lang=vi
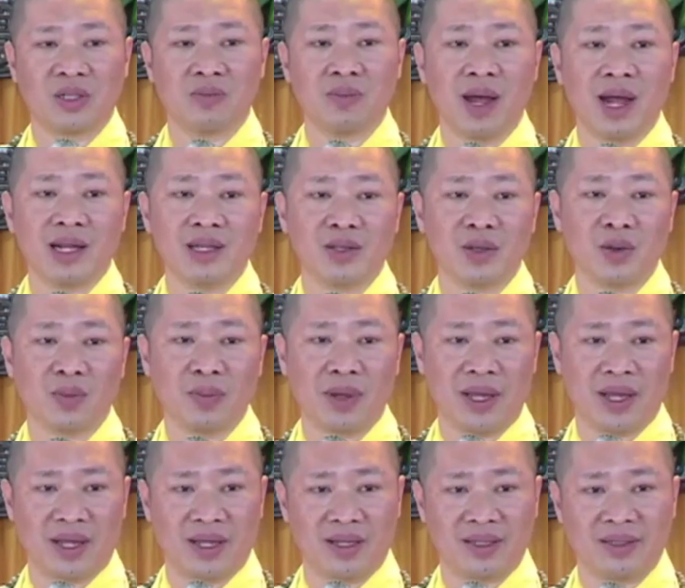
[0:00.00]
rửa bát cho
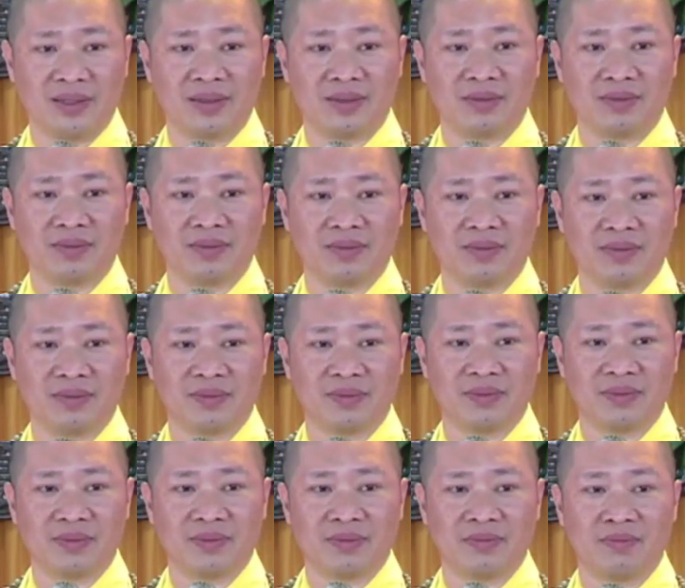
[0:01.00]
mẹ
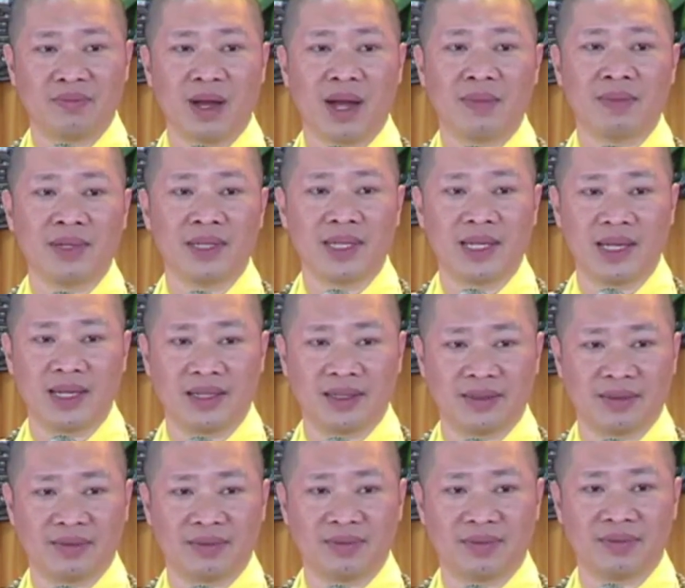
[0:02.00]

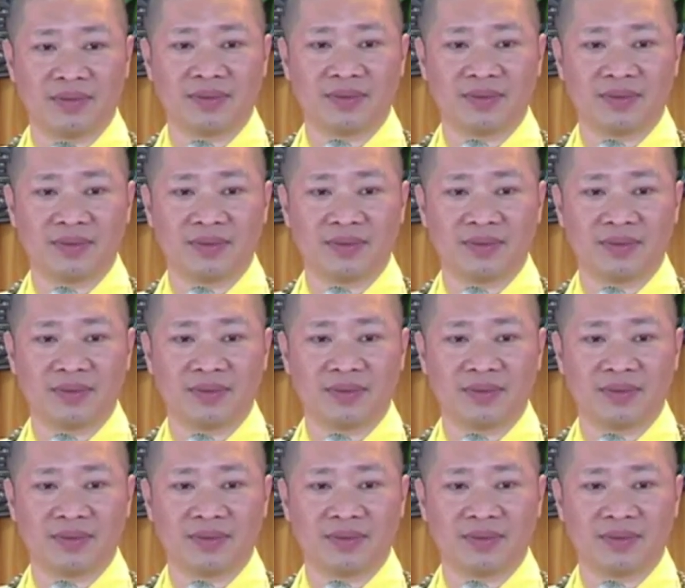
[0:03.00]
30.000,